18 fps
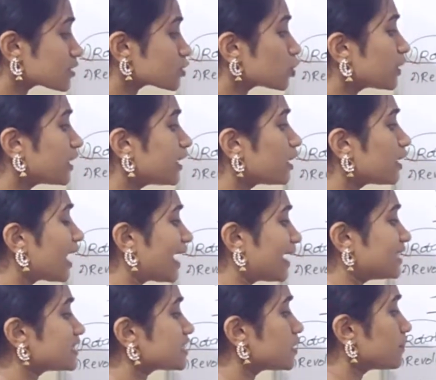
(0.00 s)
సో ఈ
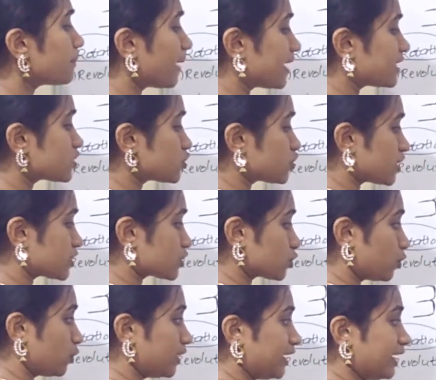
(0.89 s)
లైన్స్ని బేస్
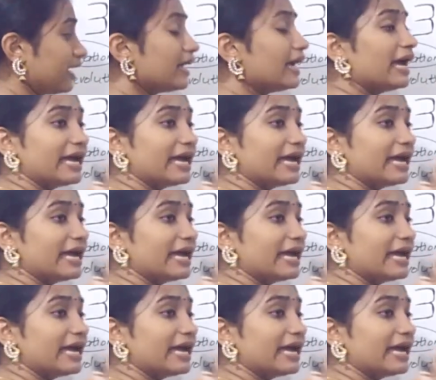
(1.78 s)
చేసుకొని